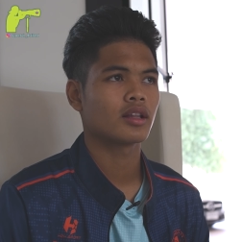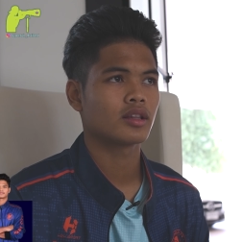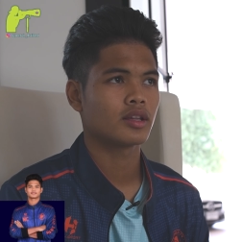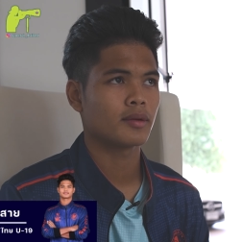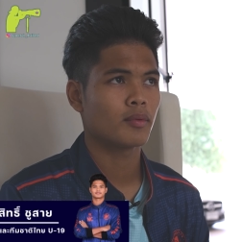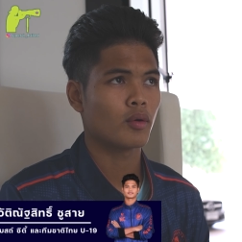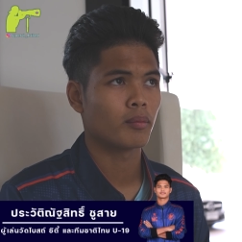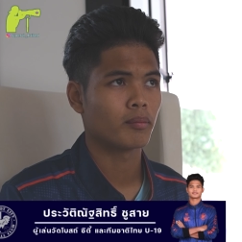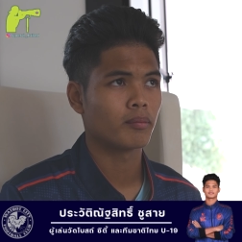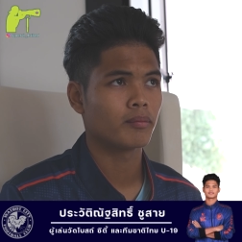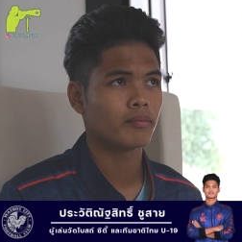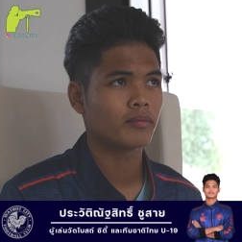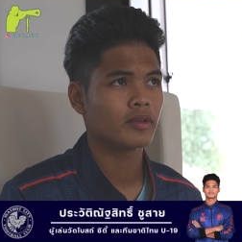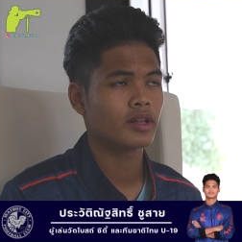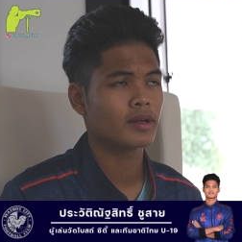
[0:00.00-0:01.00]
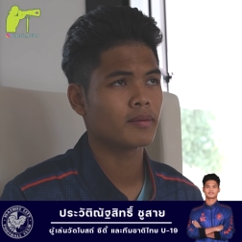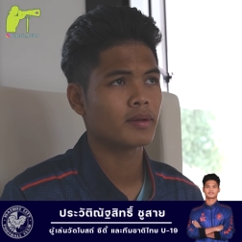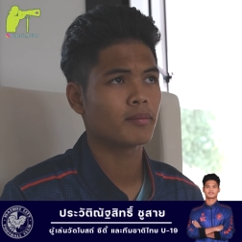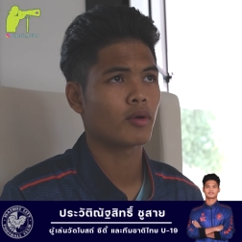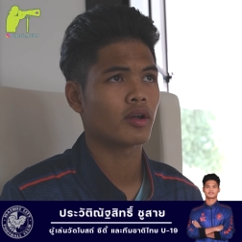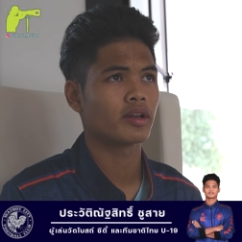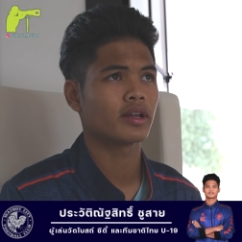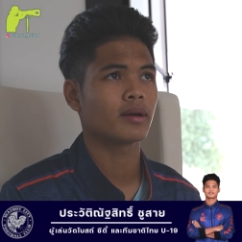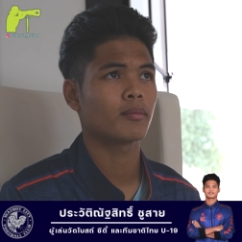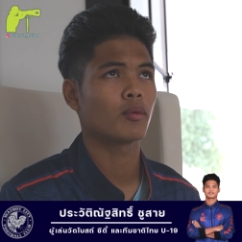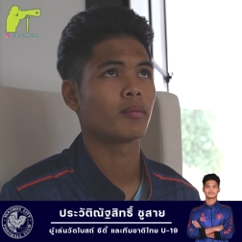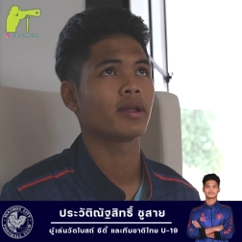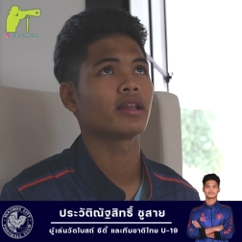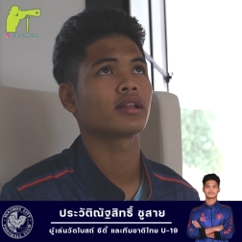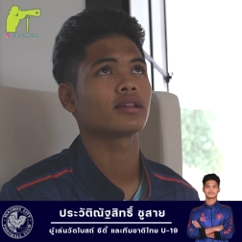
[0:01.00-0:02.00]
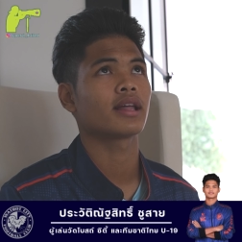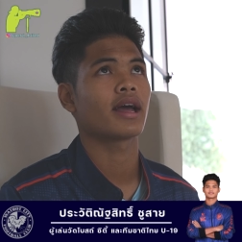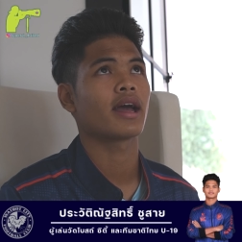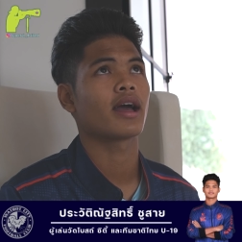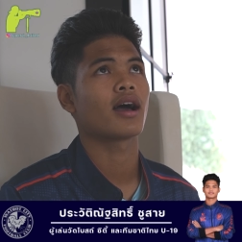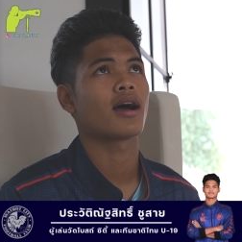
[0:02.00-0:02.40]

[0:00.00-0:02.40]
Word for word: ที่ผมเริ่มเล่นบอลเนี่ยผมเล่นตั้งแต่